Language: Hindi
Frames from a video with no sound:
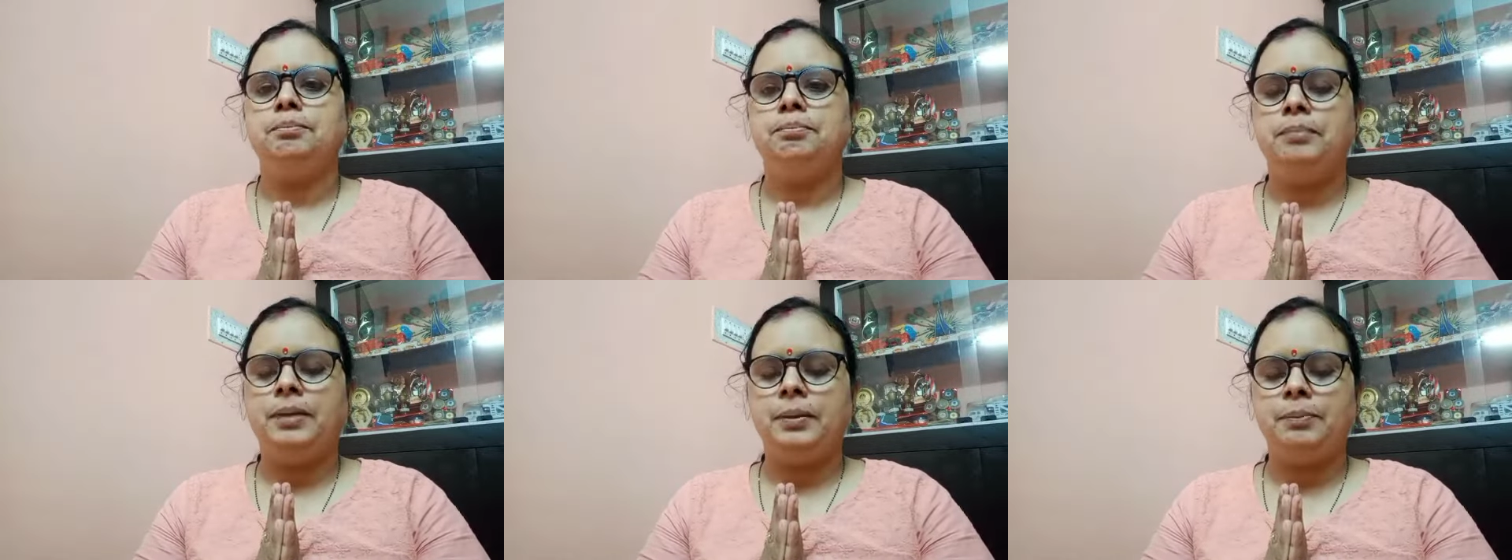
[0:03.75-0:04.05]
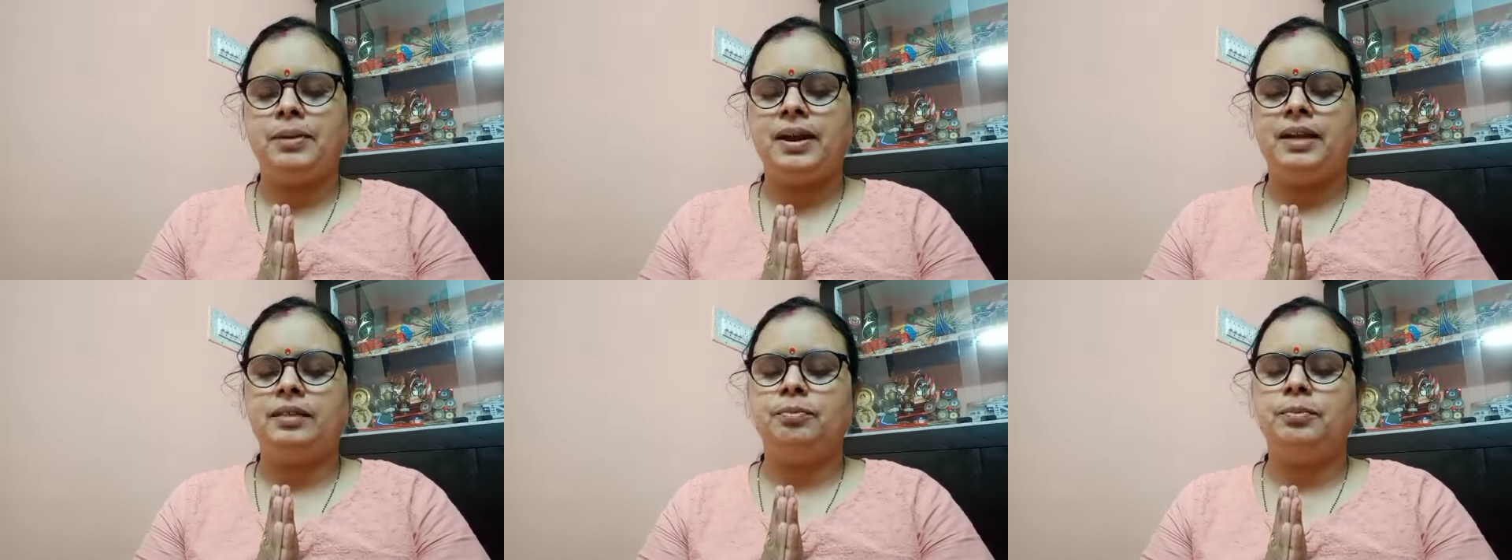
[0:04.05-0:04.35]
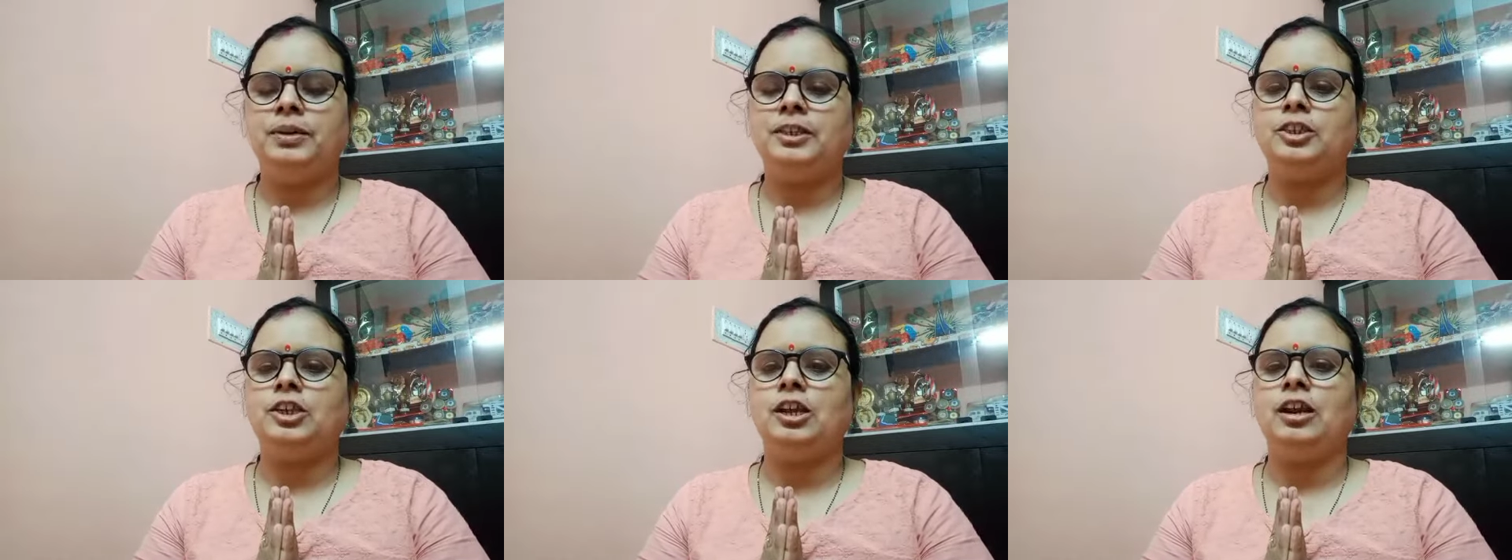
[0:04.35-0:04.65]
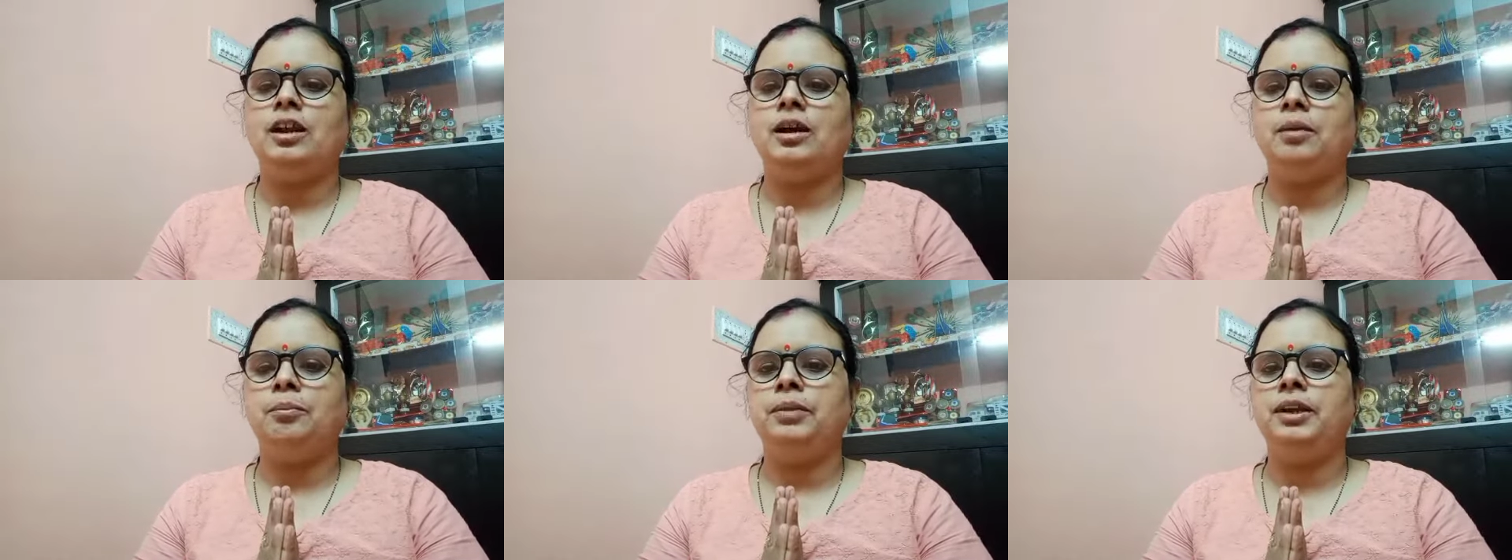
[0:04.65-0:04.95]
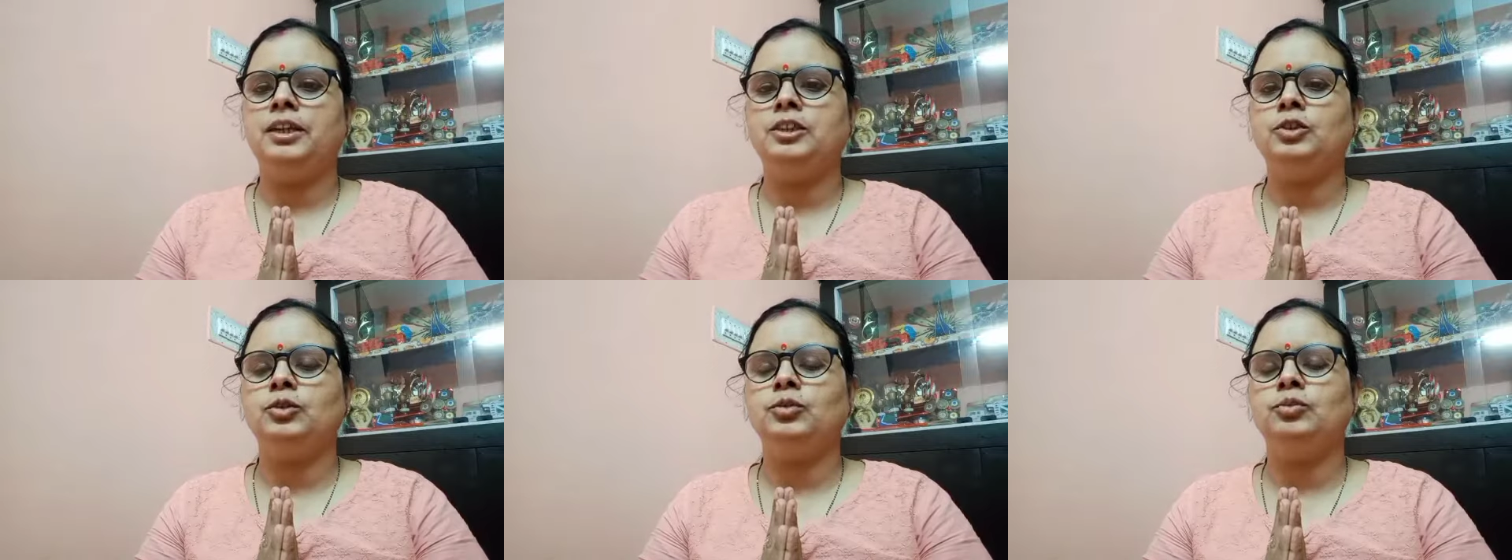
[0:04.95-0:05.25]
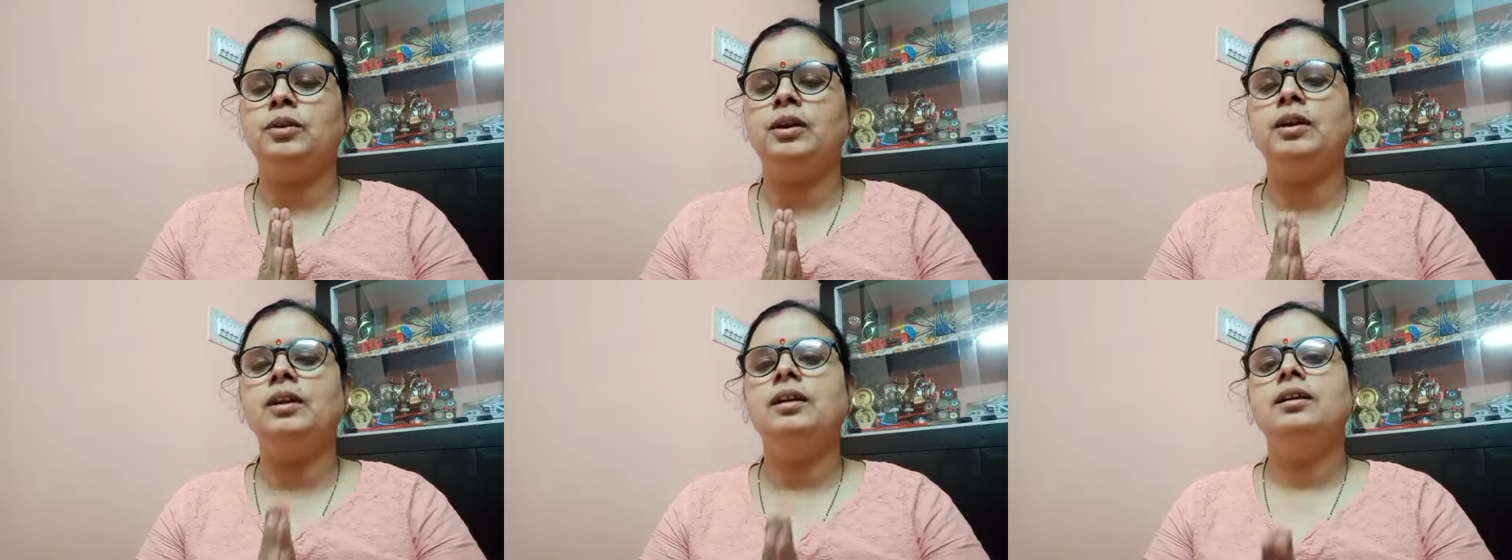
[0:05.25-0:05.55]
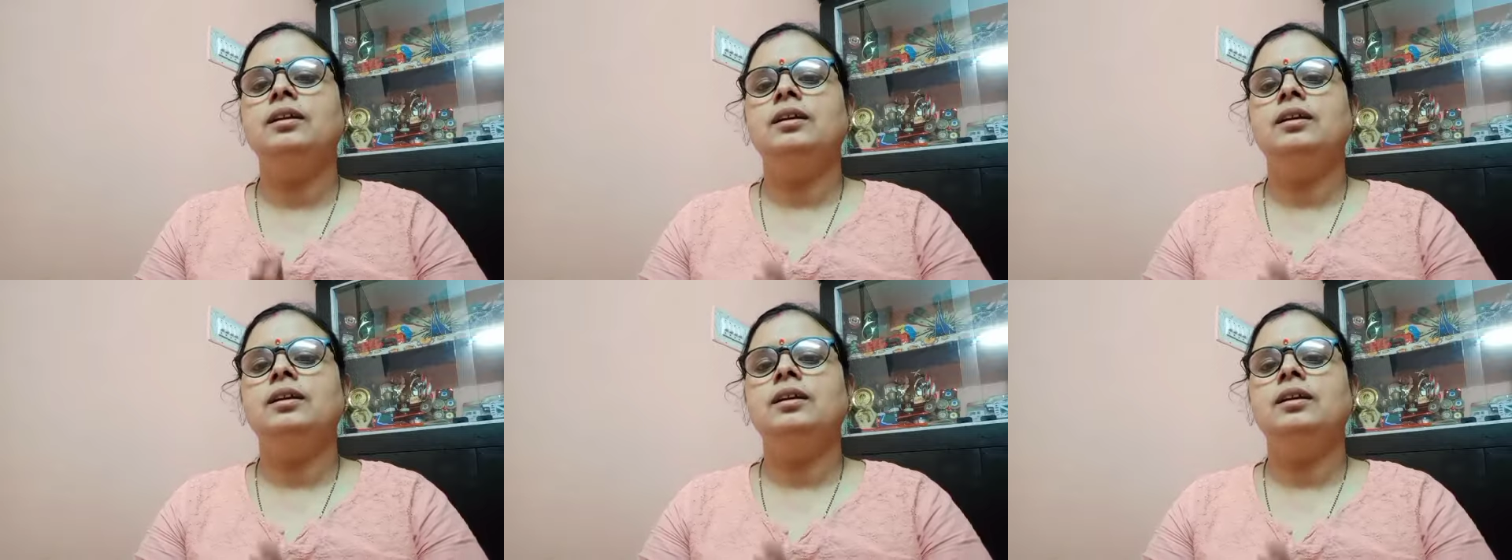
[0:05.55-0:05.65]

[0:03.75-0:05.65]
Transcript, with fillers: मैं प्राथमिक शाला अमलेश्वर